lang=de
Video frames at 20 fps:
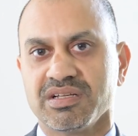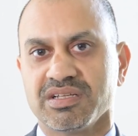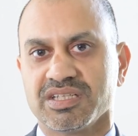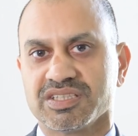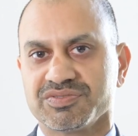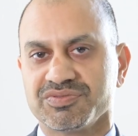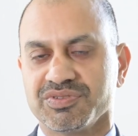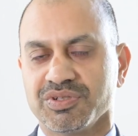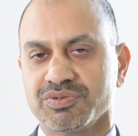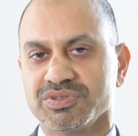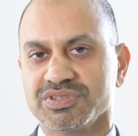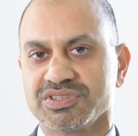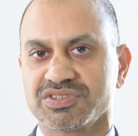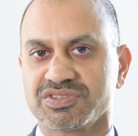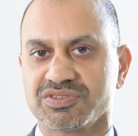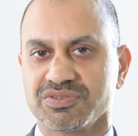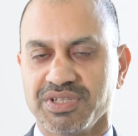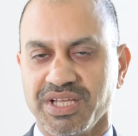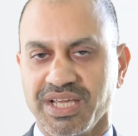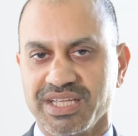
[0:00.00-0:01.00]
dass wir uns
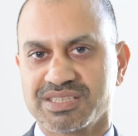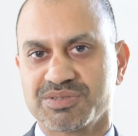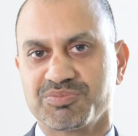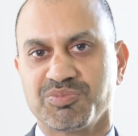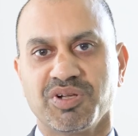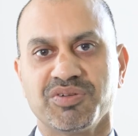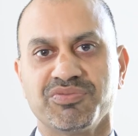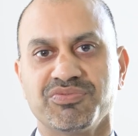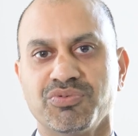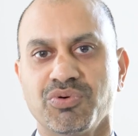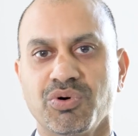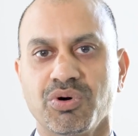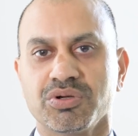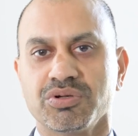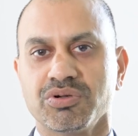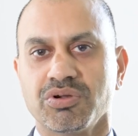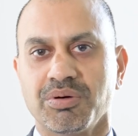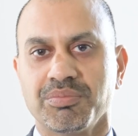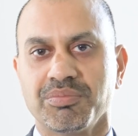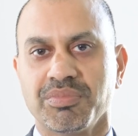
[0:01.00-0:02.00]
zunächst mal
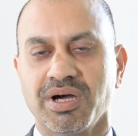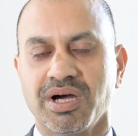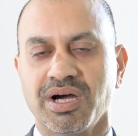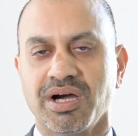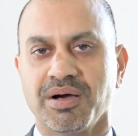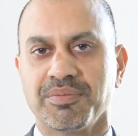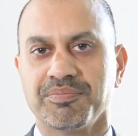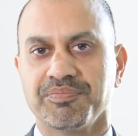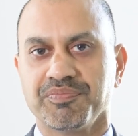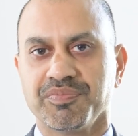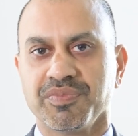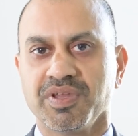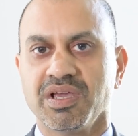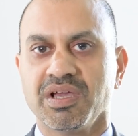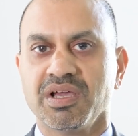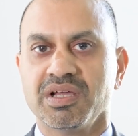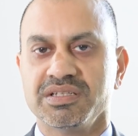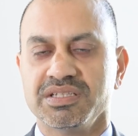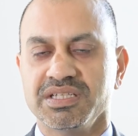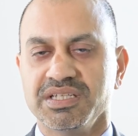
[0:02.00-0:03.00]
vorgenommen haben,
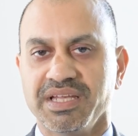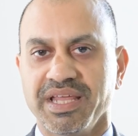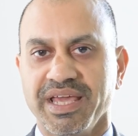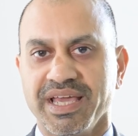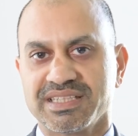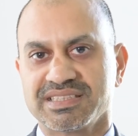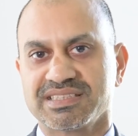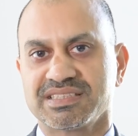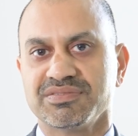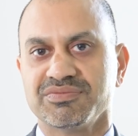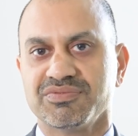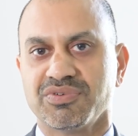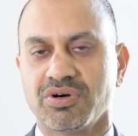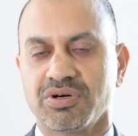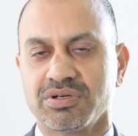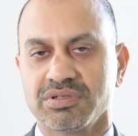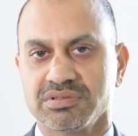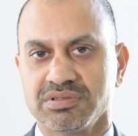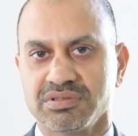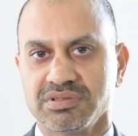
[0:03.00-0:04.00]
die nächsten
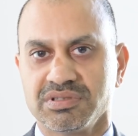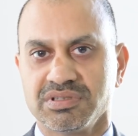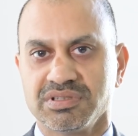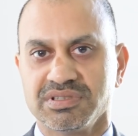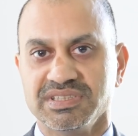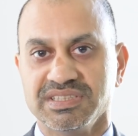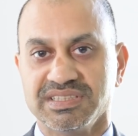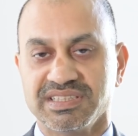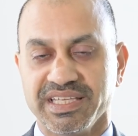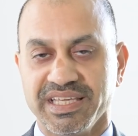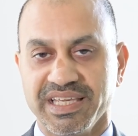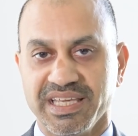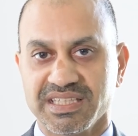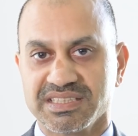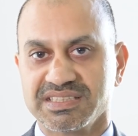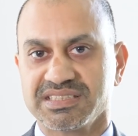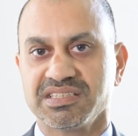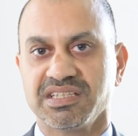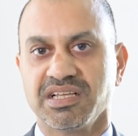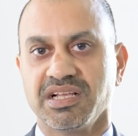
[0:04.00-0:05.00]
Wochen, diese
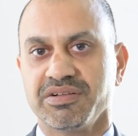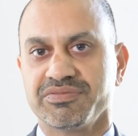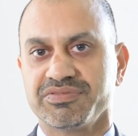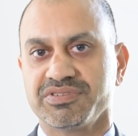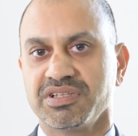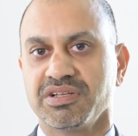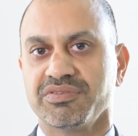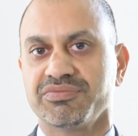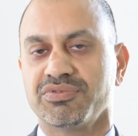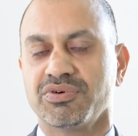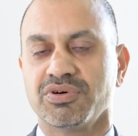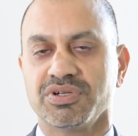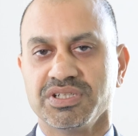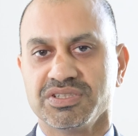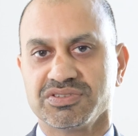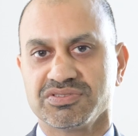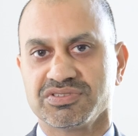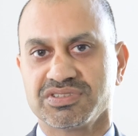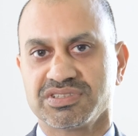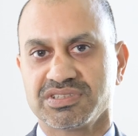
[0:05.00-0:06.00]
erste Hälfte der
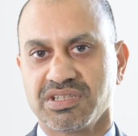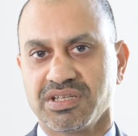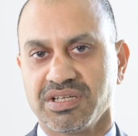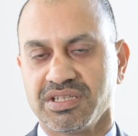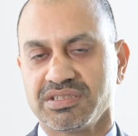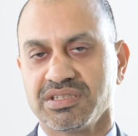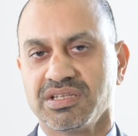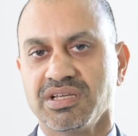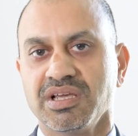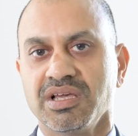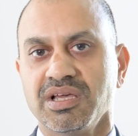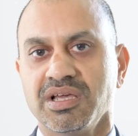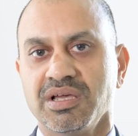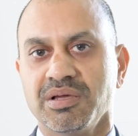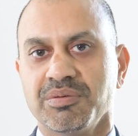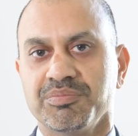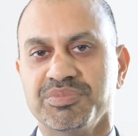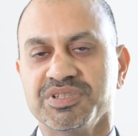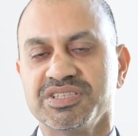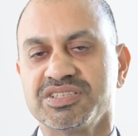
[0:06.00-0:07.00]
Vorlesungszeit
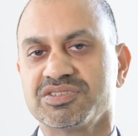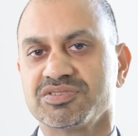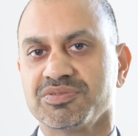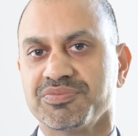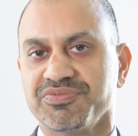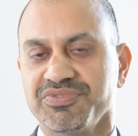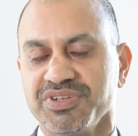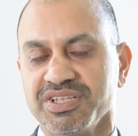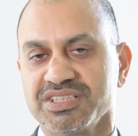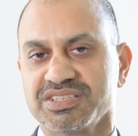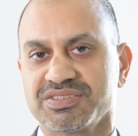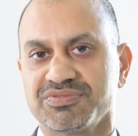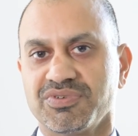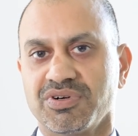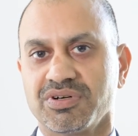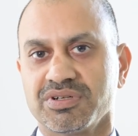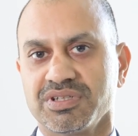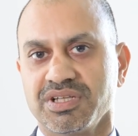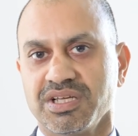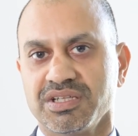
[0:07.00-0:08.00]
bis zum
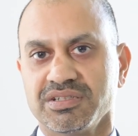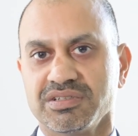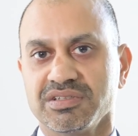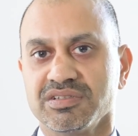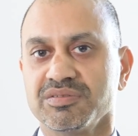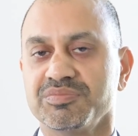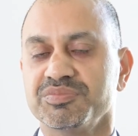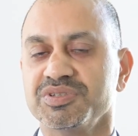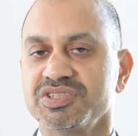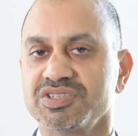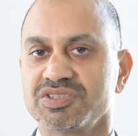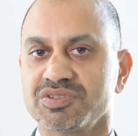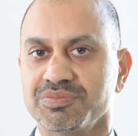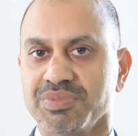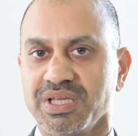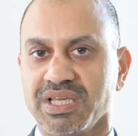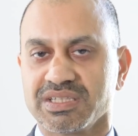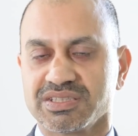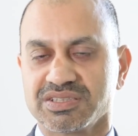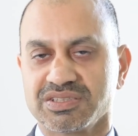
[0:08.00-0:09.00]
Pfingstwochenende, bis zum
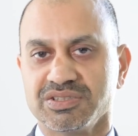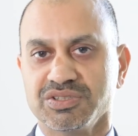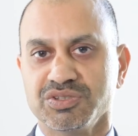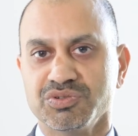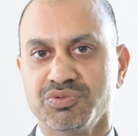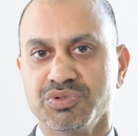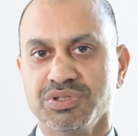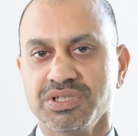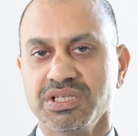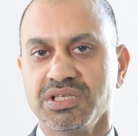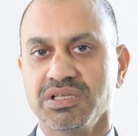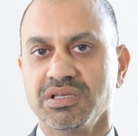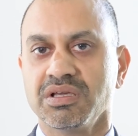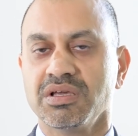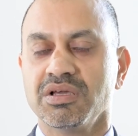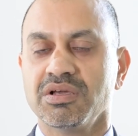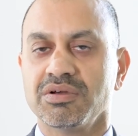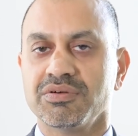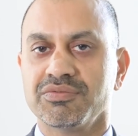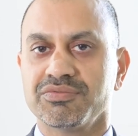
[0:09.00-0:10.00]
1. Juni
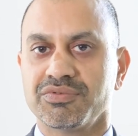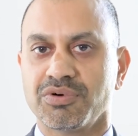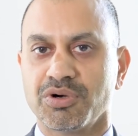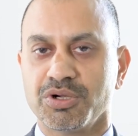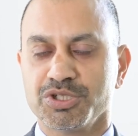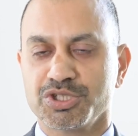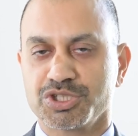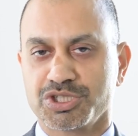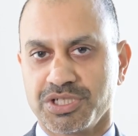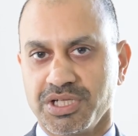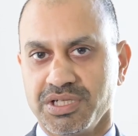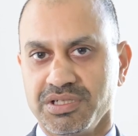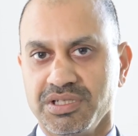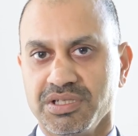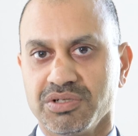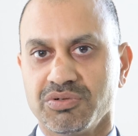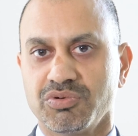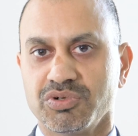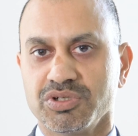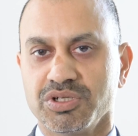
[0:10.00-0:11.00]

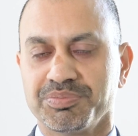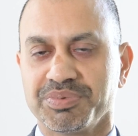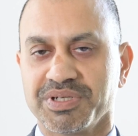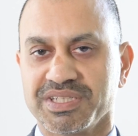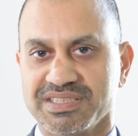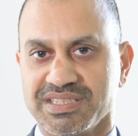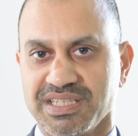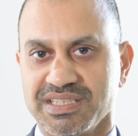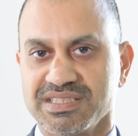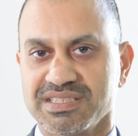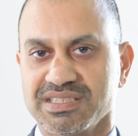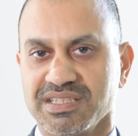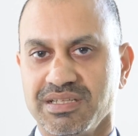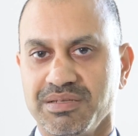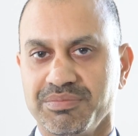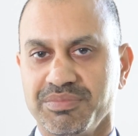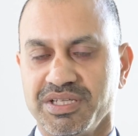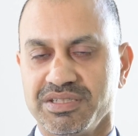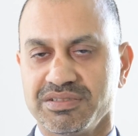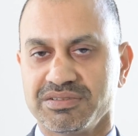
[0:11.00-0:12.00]
vollständig ohne
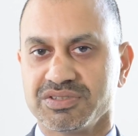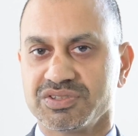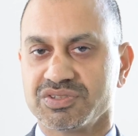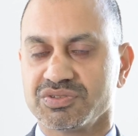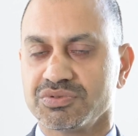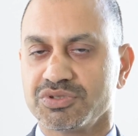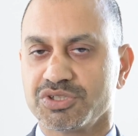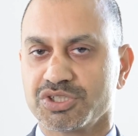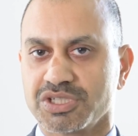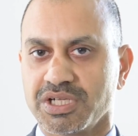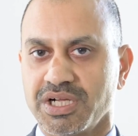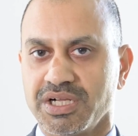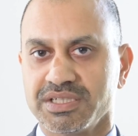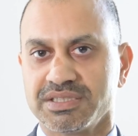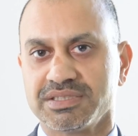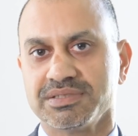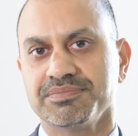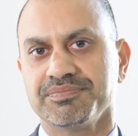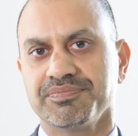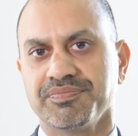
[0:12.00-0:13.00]
Präsenzelemente zu
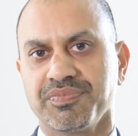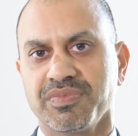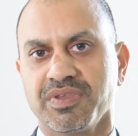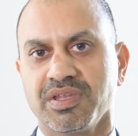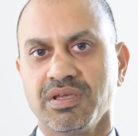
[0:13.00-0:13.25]
gestalten.